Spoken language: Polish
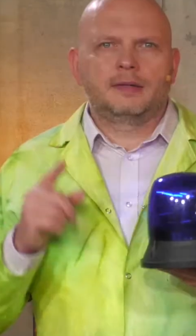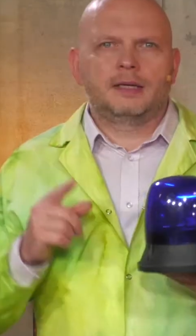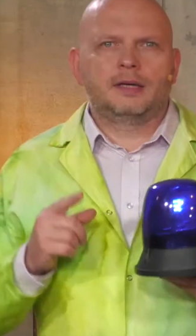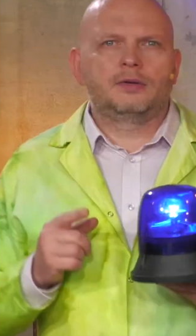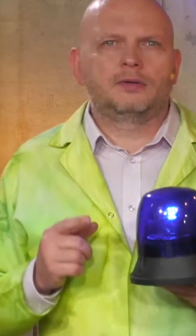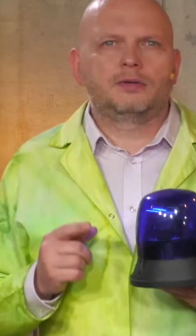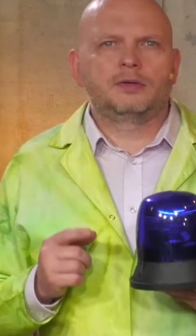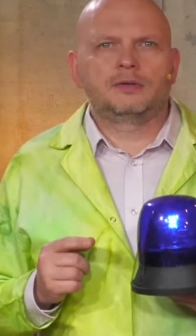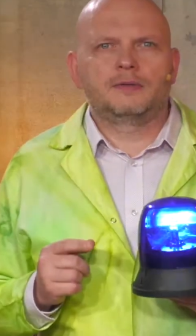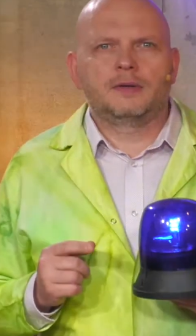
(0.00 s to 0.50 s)

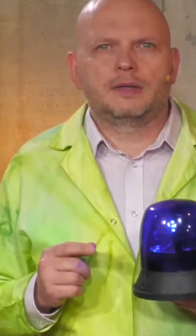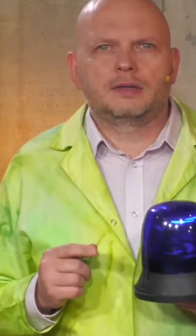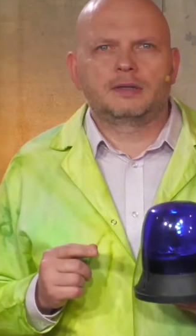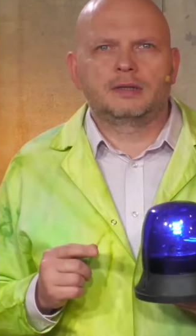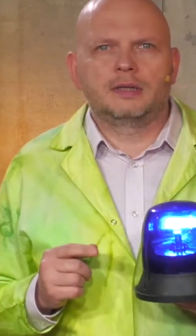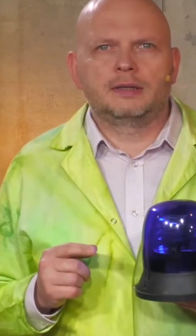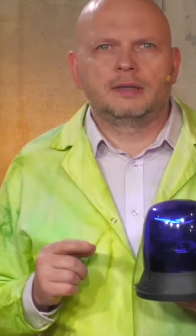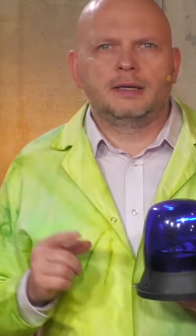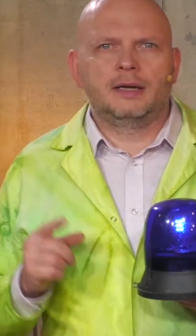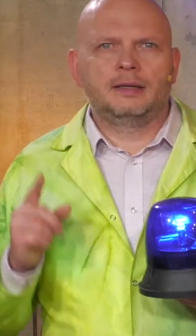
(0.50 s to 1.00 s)
Tego
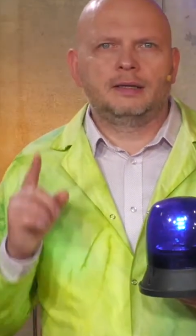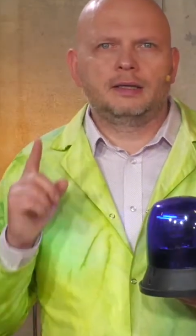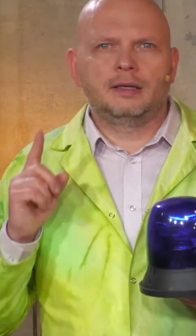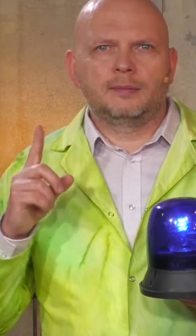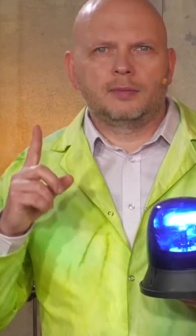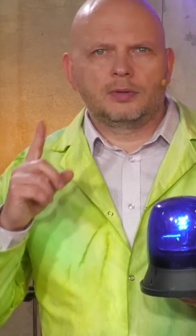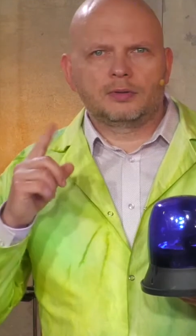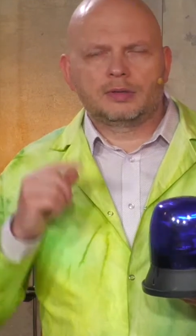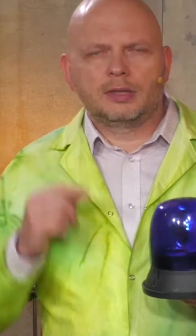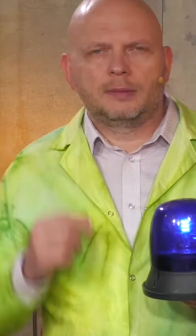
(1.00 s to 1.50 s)
doświadczenia nie
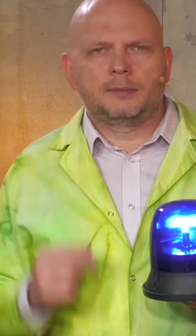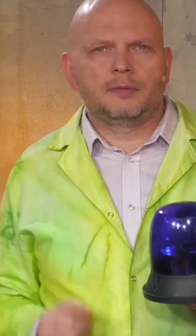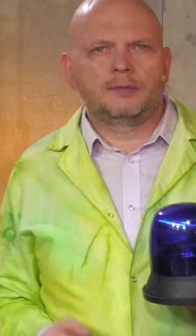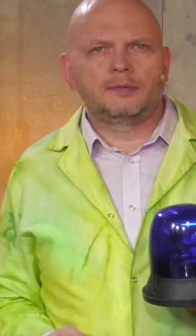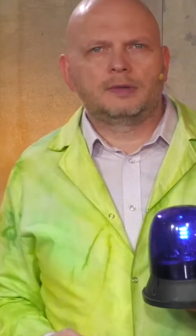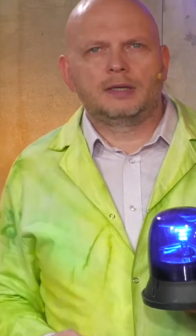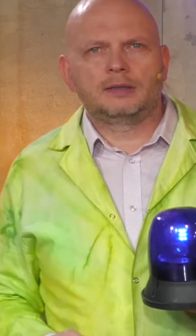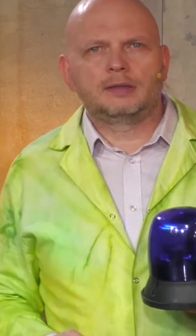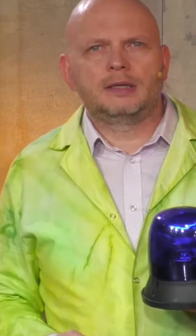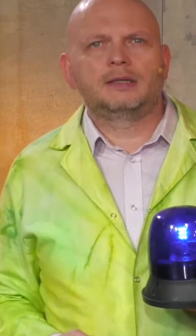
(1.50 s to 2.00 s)
można
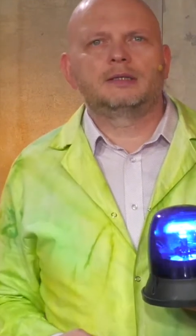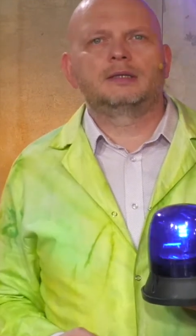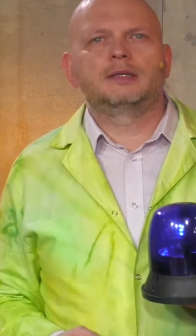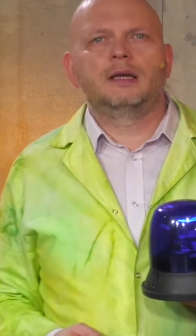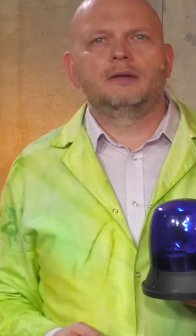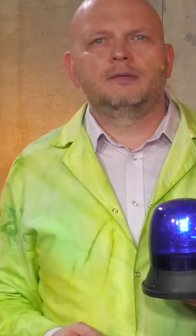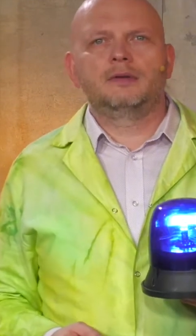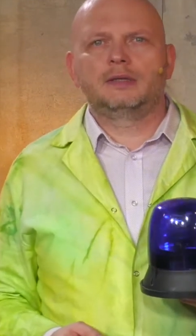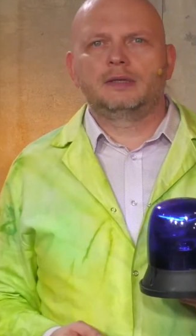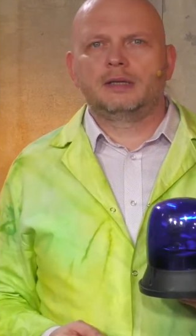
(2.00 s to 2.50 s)
powtarzać
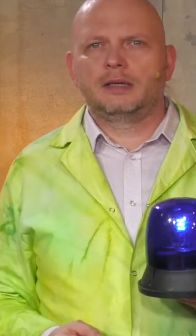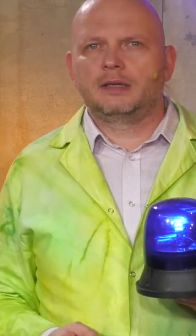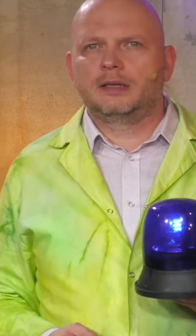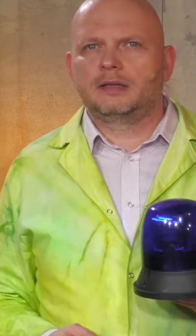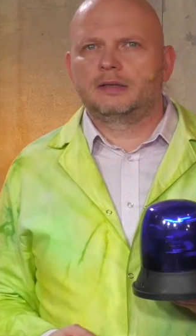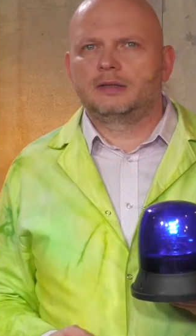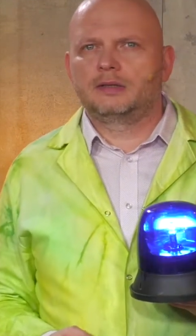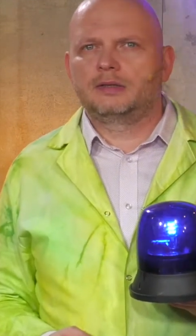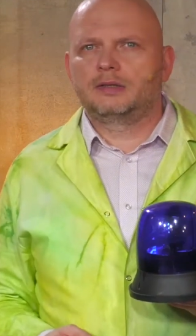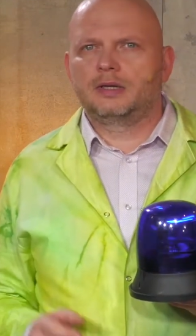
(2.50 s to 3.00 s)
nawet jak
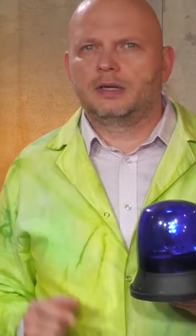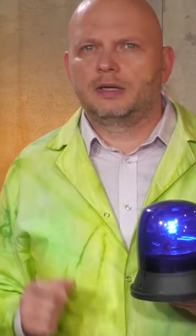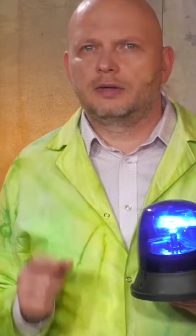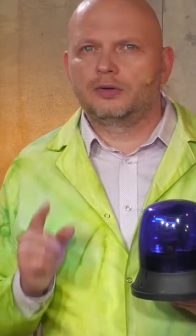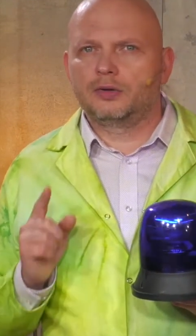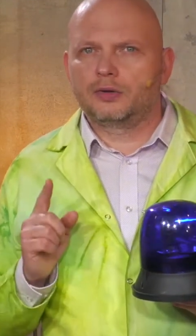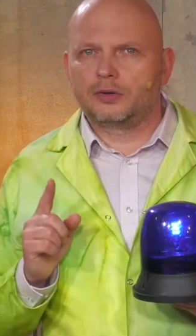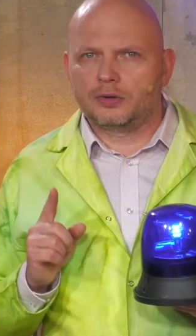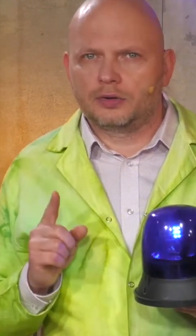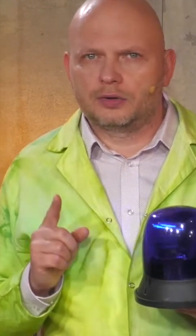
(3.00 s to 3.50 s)
jest się
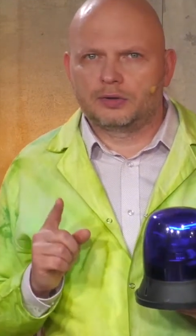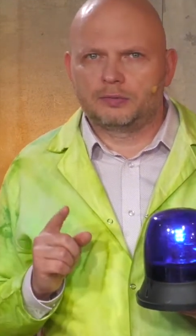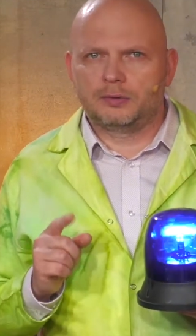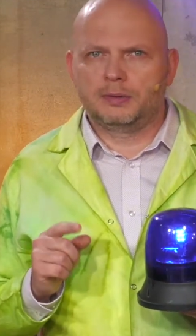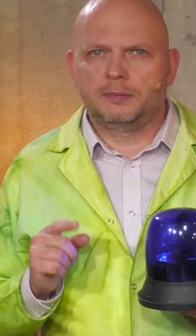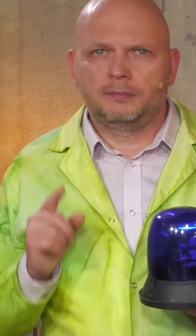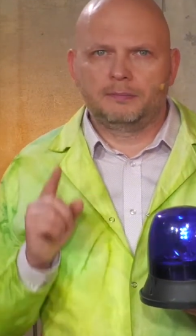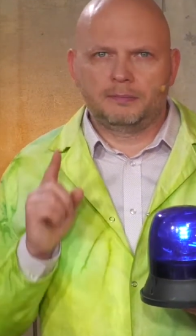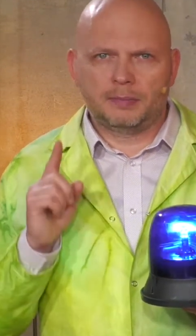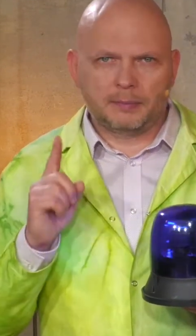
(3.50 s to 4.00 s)

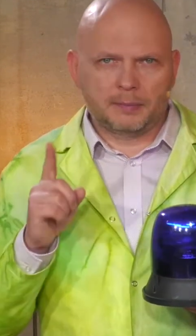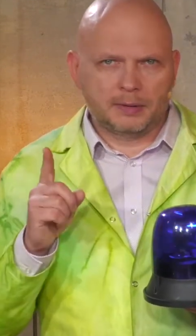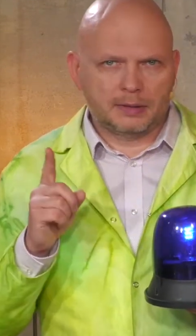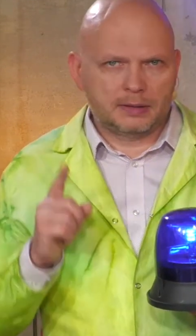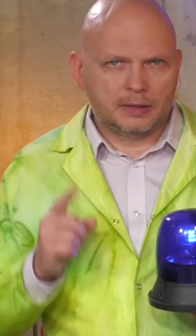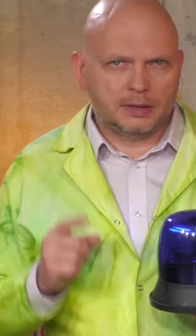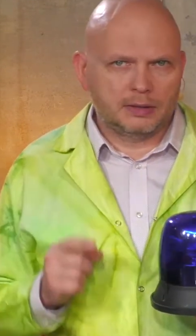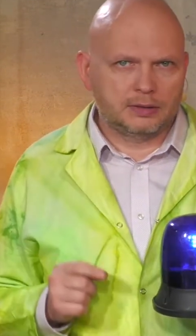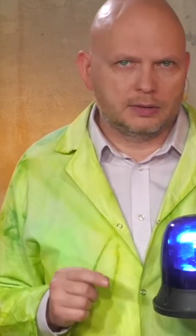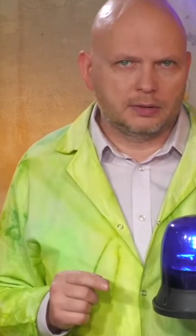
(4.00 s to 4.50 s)
dorosłym.
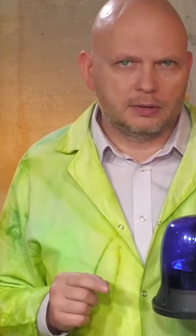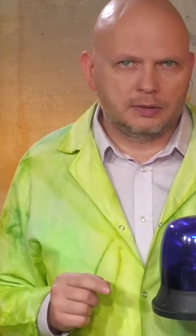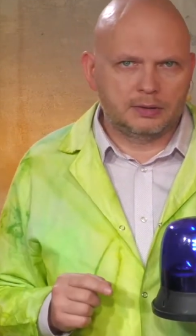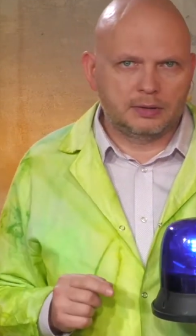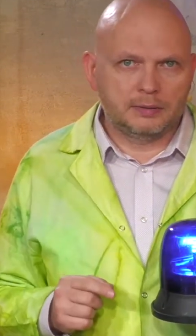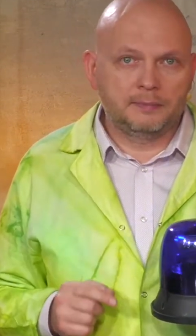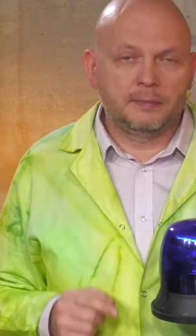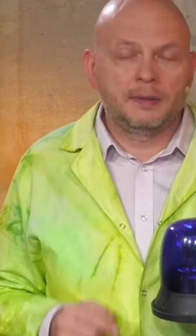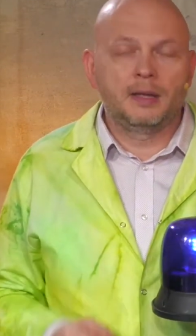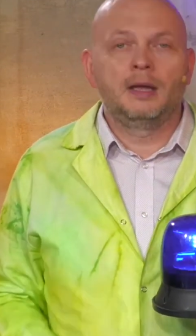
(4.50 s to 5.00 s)
Pamiętajcie o
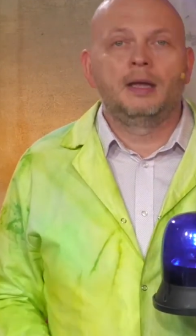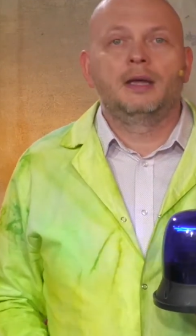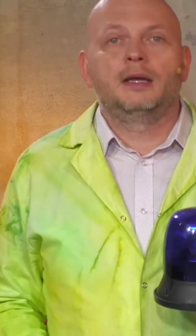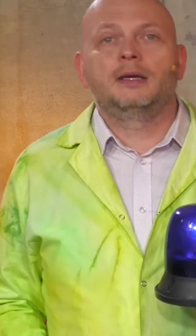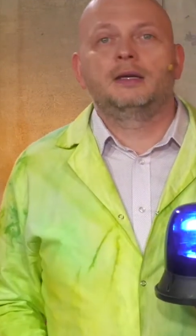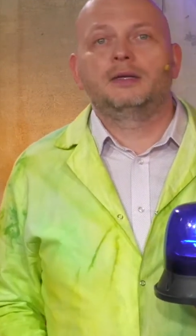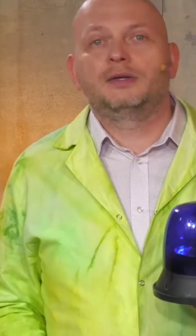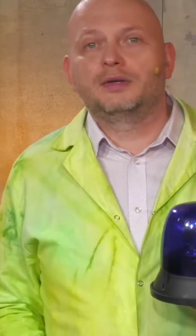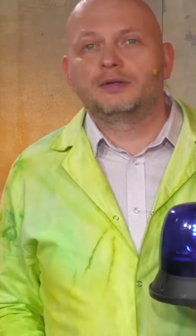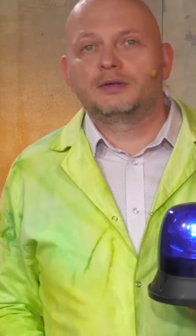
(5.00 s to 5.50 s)
tym
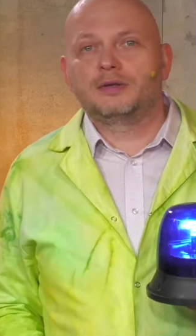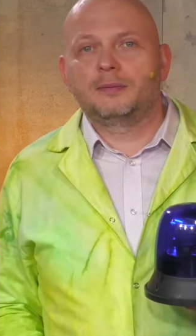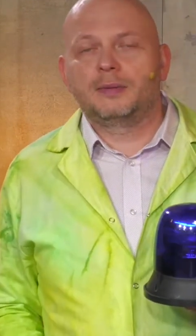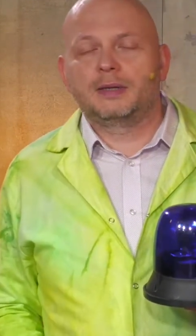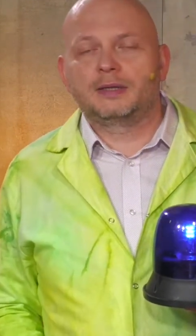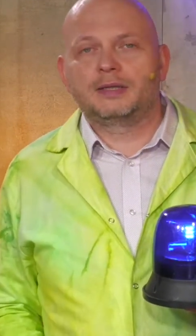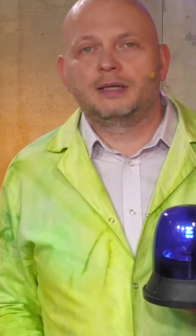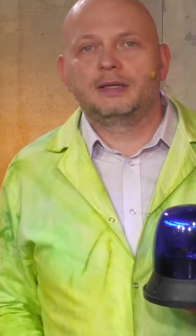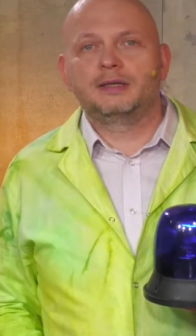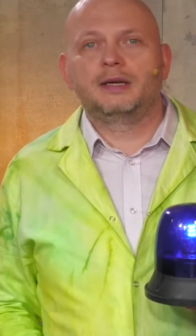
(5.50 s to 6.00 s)
i do
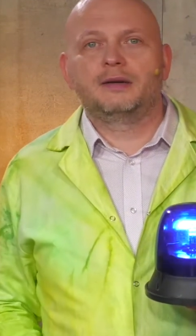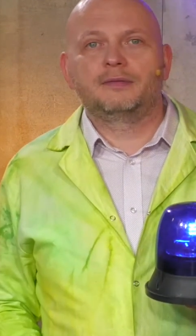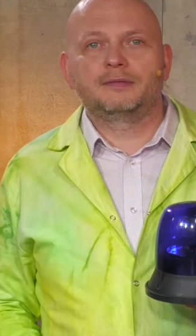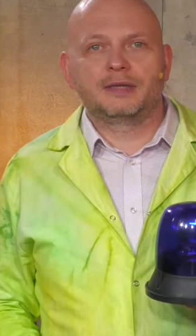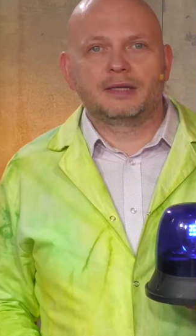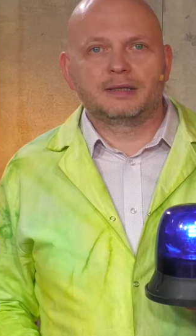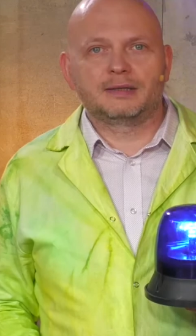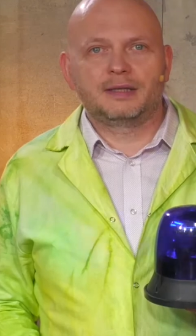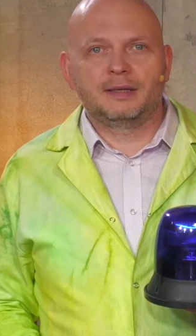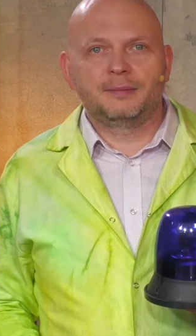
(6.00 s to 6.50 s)
zobaczenia w
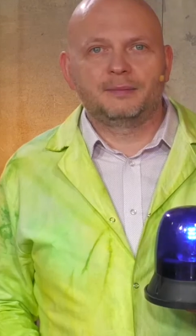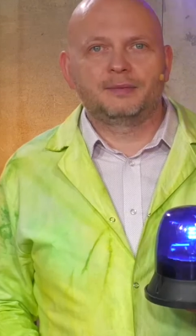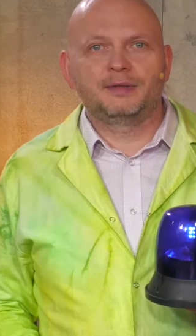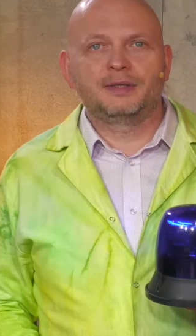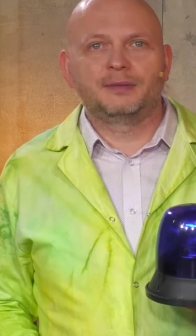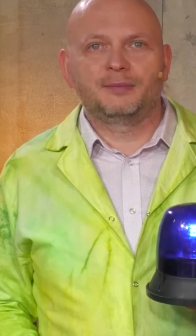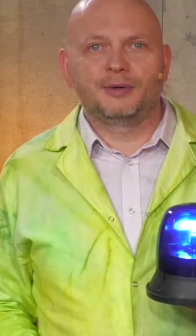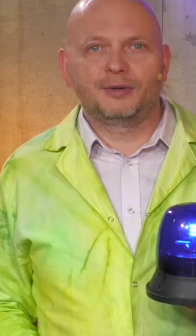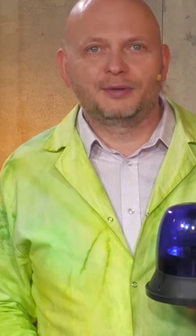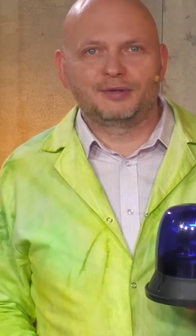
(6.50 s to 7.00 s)

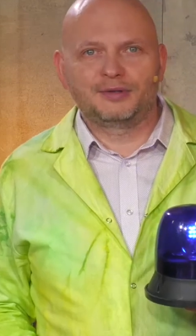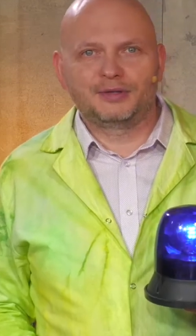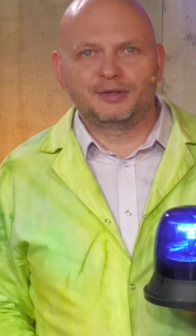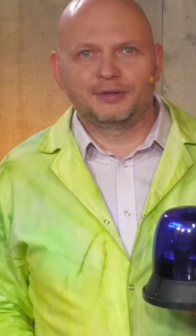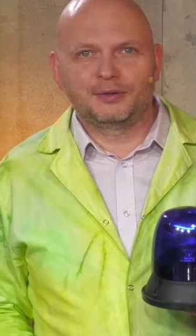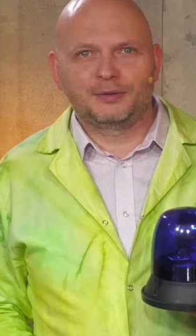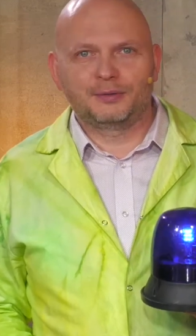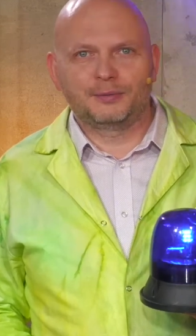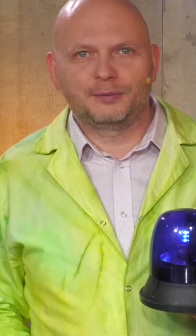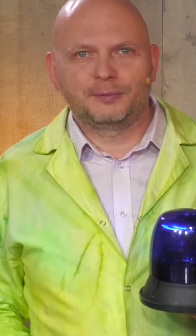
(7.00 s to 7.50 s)
następnym
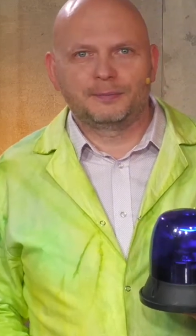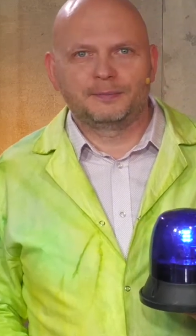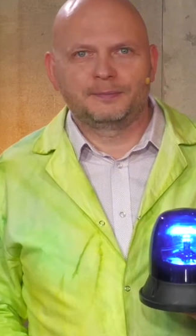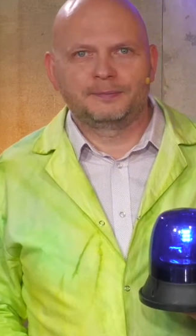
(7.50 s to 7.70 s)
odcinku.